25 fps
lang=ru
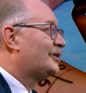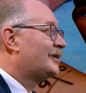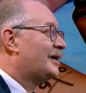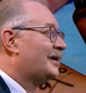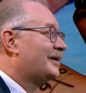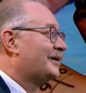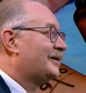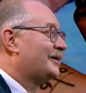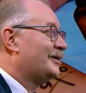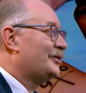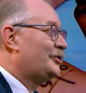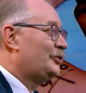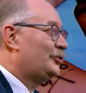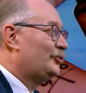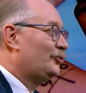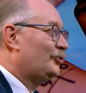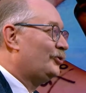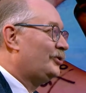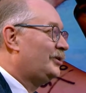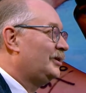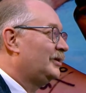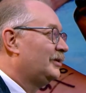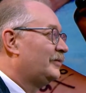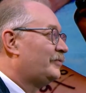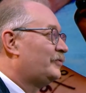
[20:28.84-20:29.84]
как хочу и
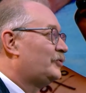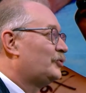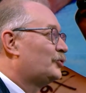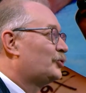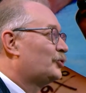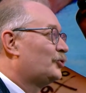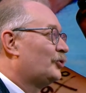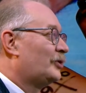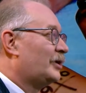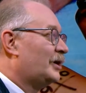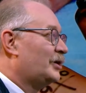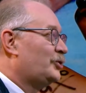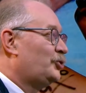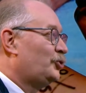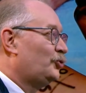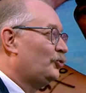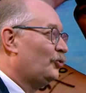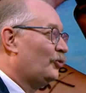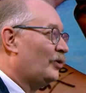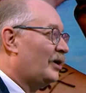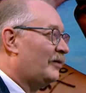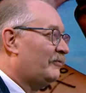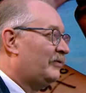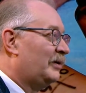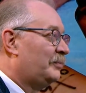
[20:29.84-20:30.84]
делать все, что
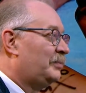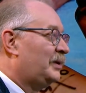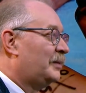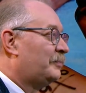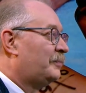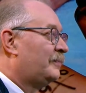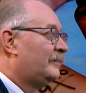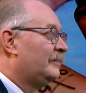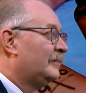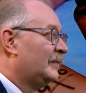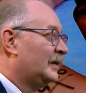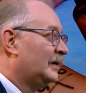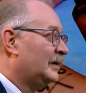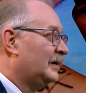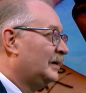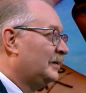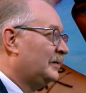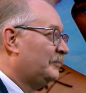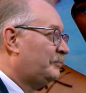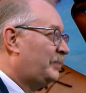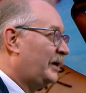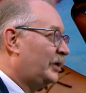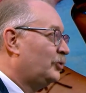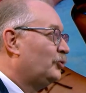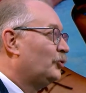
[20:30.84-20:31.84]
хочу, а вы мне
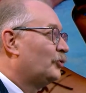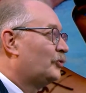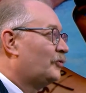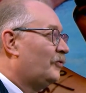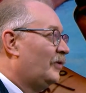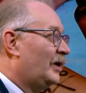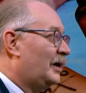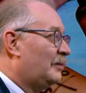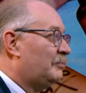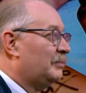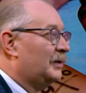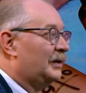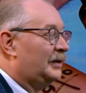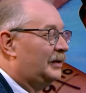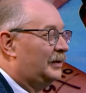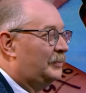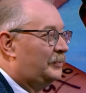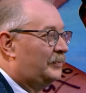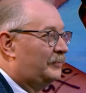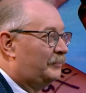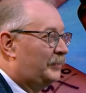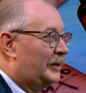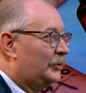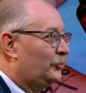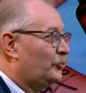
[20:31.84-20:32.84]
приду к вам и
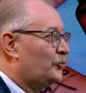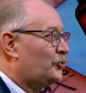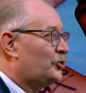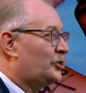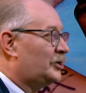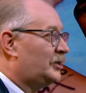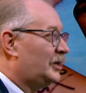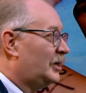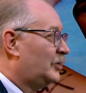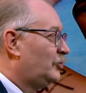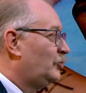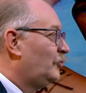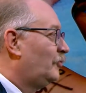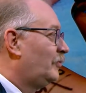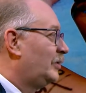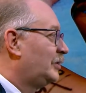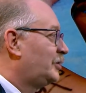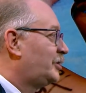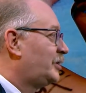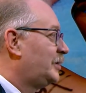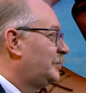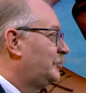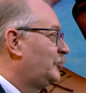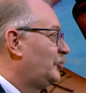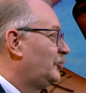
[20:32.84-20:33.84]
получите одну
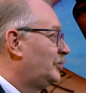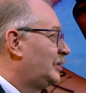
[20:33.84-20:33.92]
волшебную